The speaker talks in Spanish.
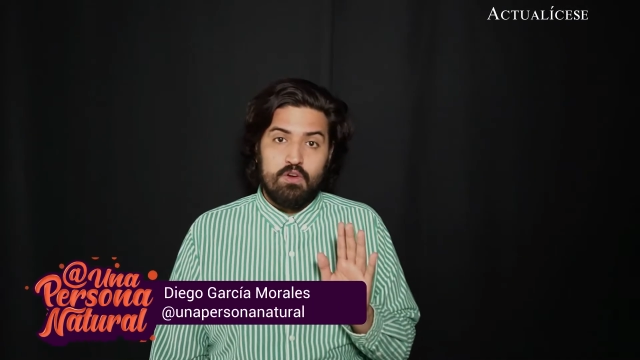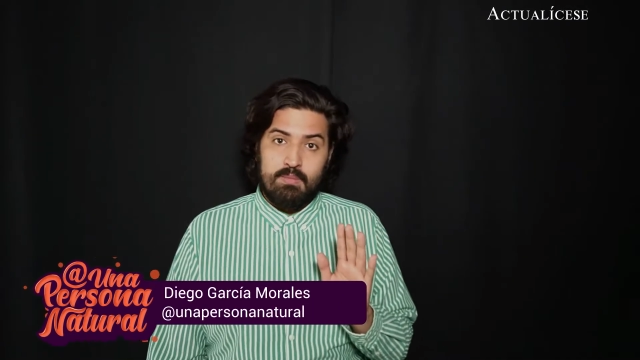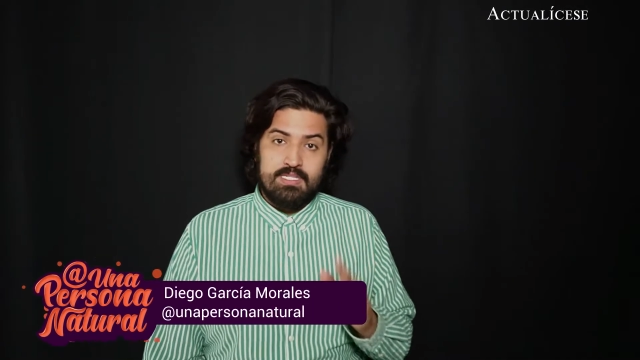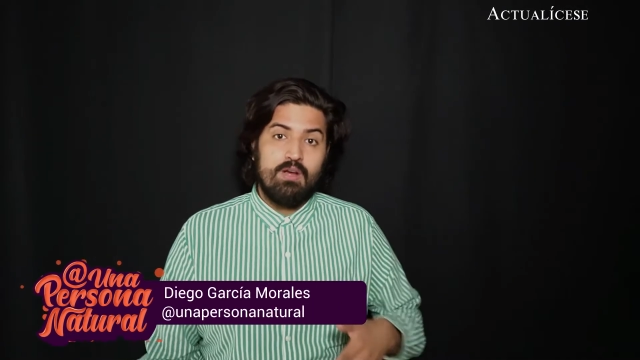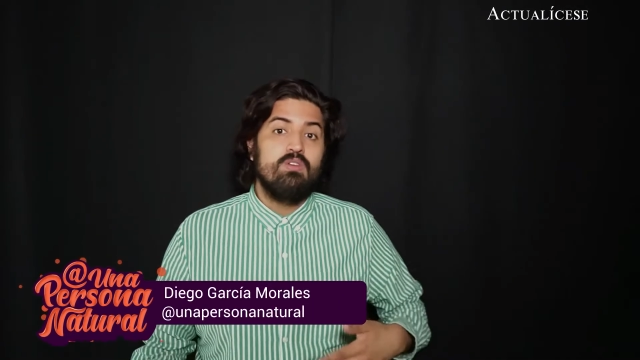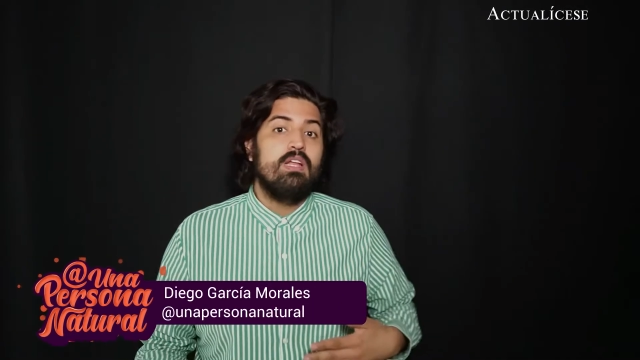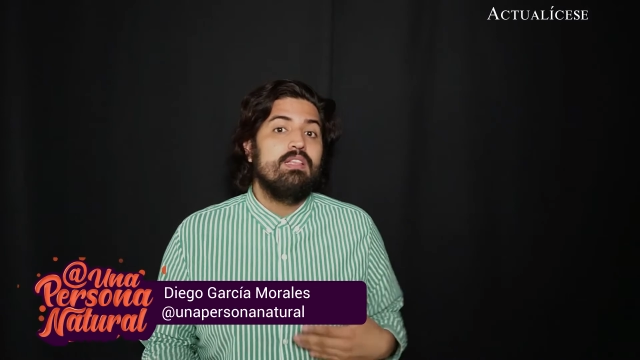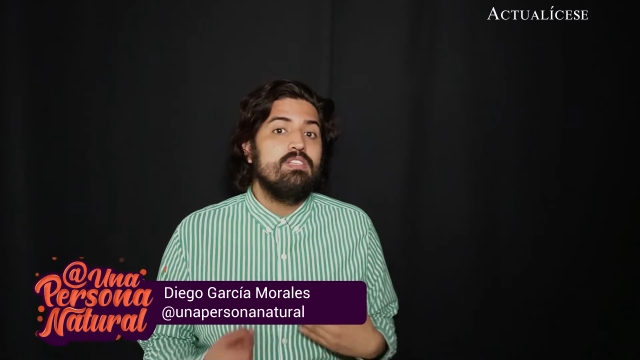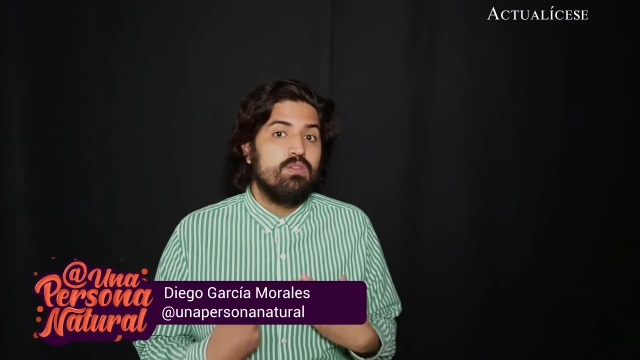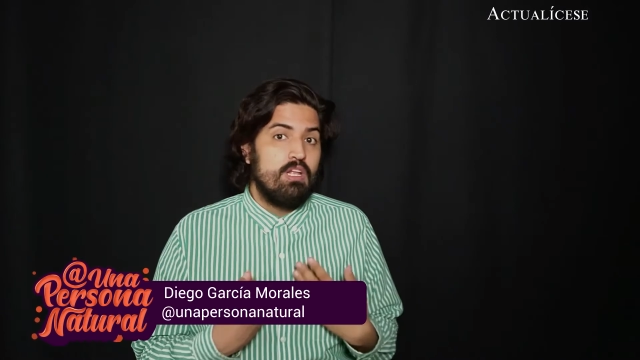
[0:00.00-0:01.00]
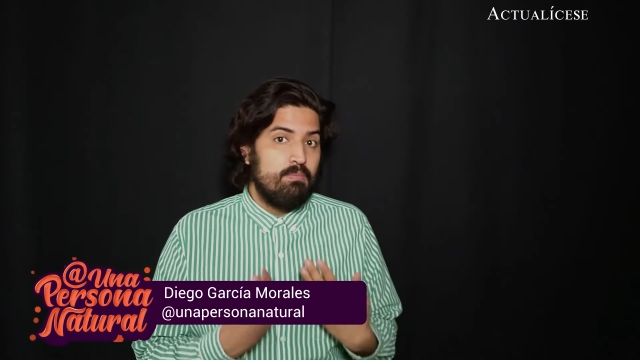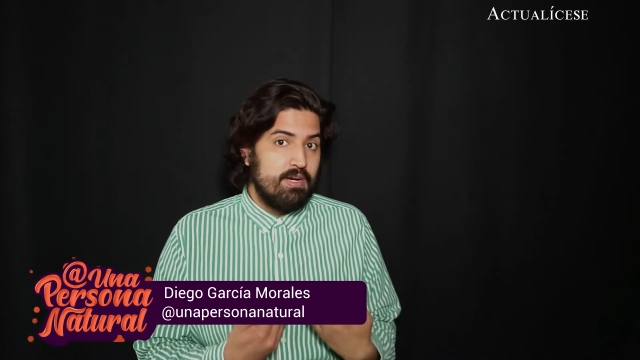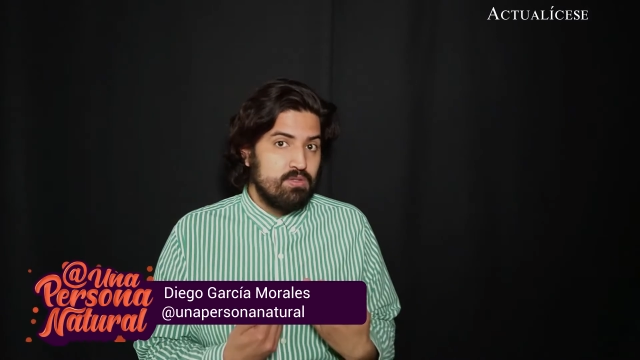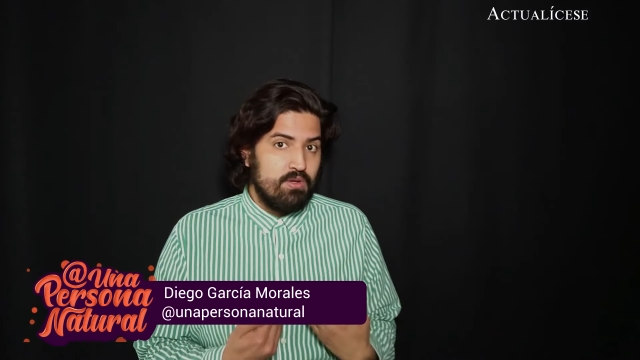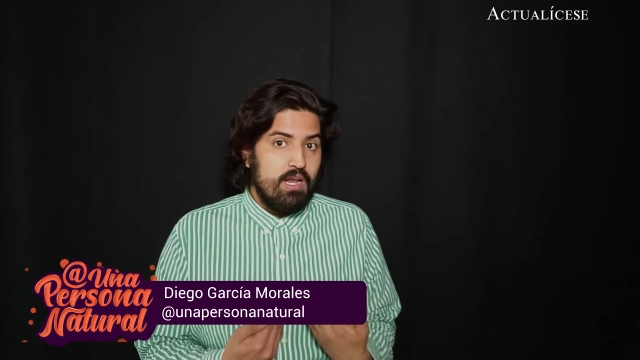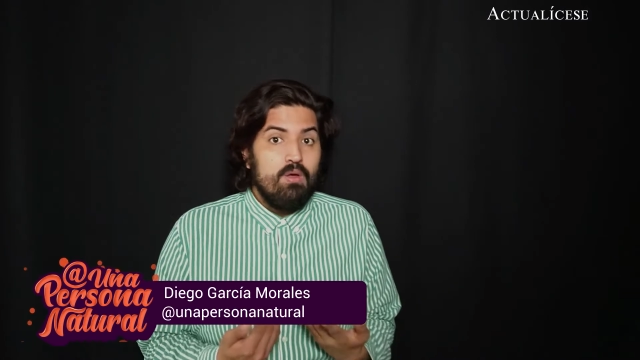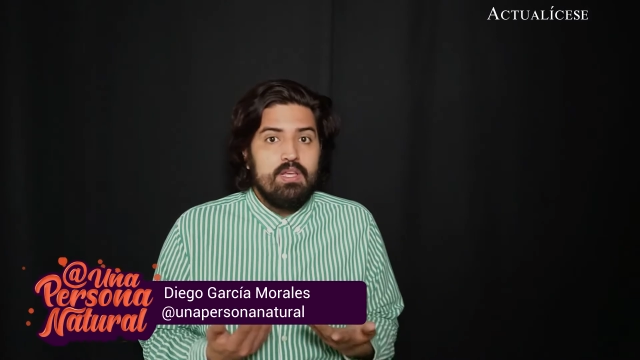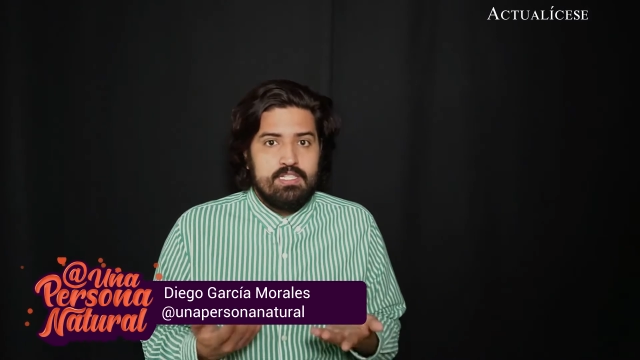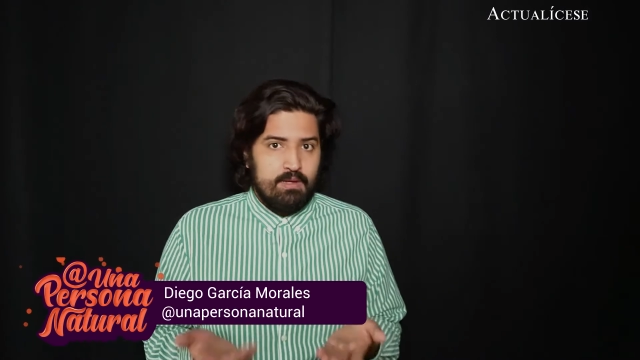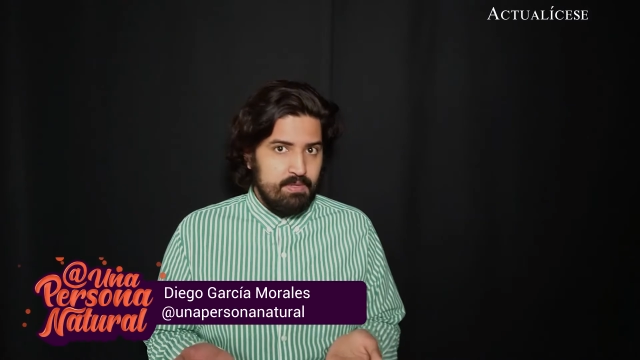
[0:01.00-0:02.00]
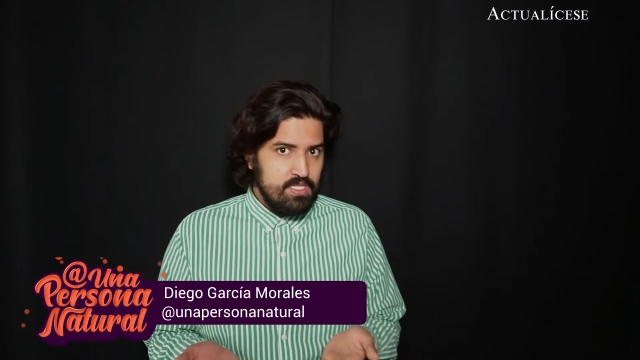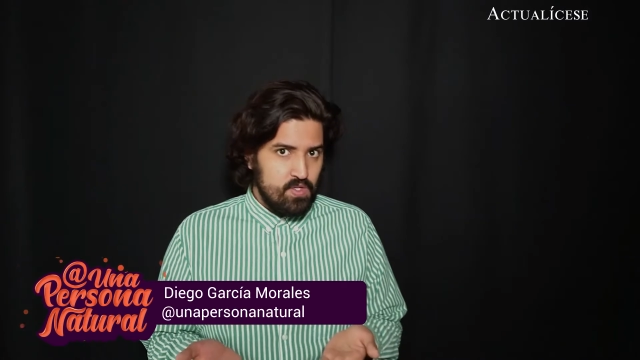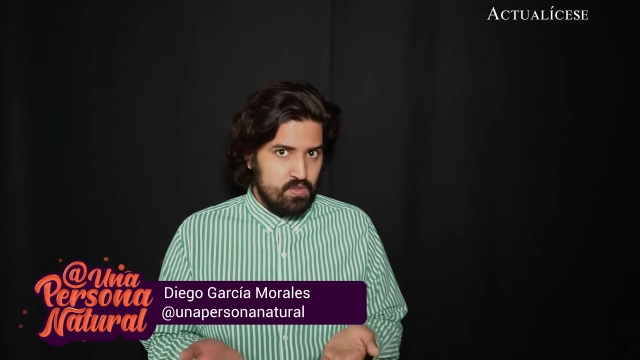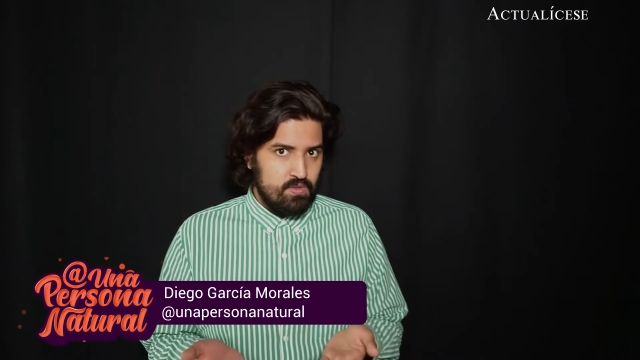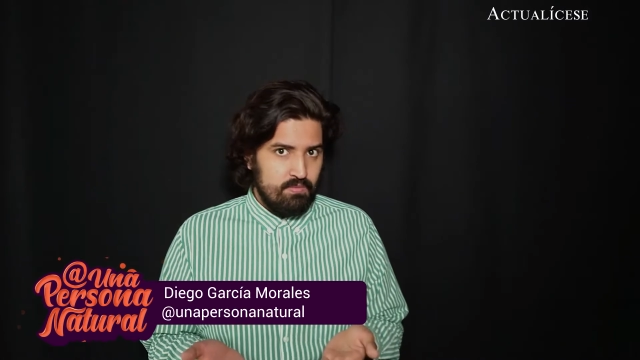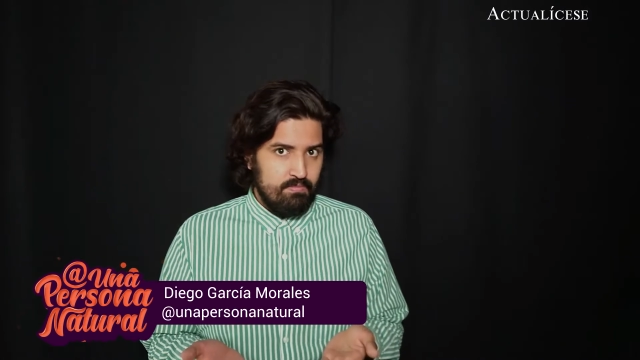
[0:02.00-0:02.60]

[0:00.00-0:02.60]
formas de contratación del personal o de servicios,